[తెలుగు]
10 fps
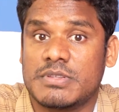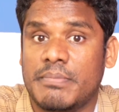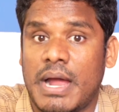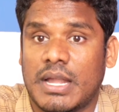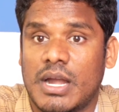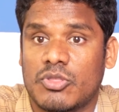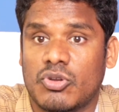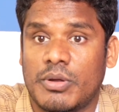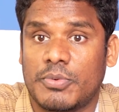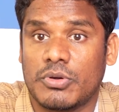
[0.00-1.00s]
అంశం
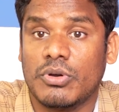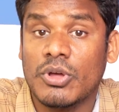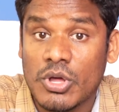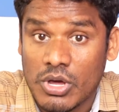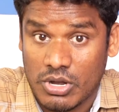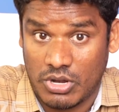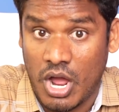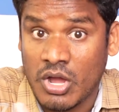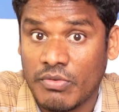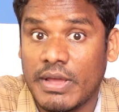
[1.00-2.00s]
మాట్లాడుతున్నప్పుడు
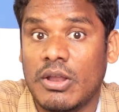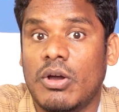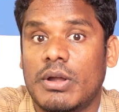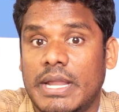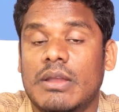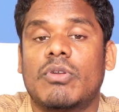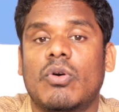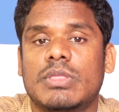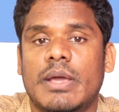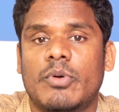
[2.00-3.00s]
రాంగ్ వేలో డెలివరీ
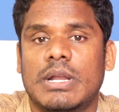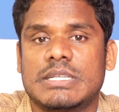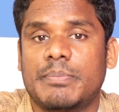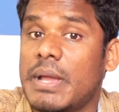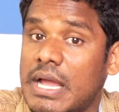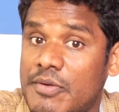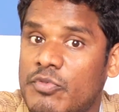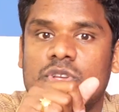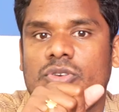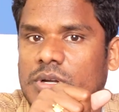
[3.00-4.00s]
అవుద్దేమోనని చెప్పి ఆ
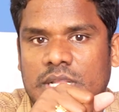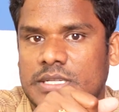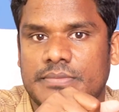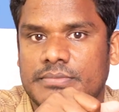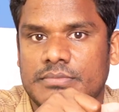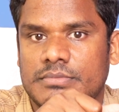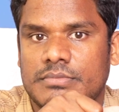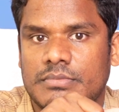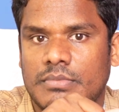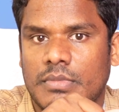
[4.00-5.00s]
కన్ఫ్యూజన్ ఉంటుంది
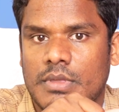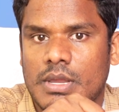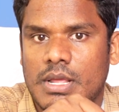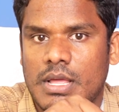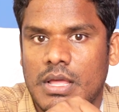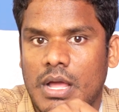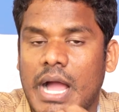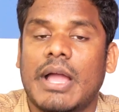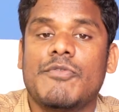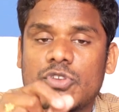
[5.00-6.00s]

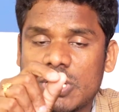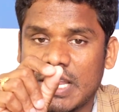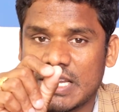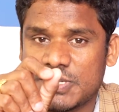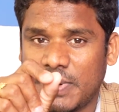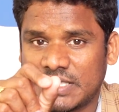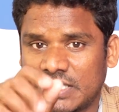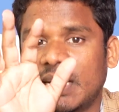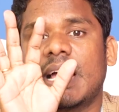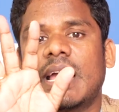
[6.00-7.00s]
ఆ కన్ఫ్యూజన్ నిన్న
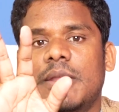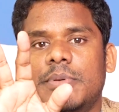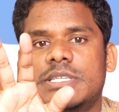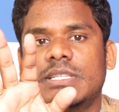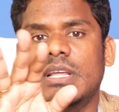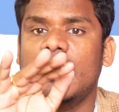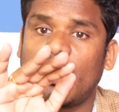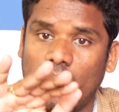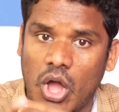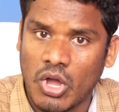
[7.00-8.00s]
స్పష్టంగా కనిపించింది
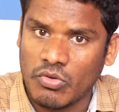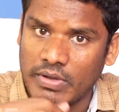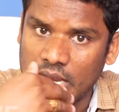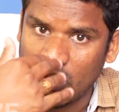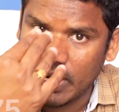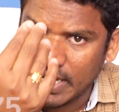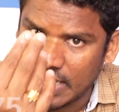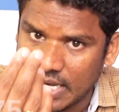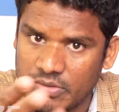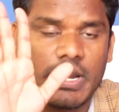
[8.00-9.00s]
రాంగ్ వేలోనే
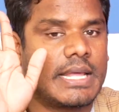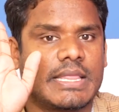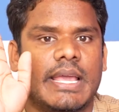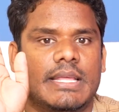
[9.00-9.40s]
డెలివరీ అయితే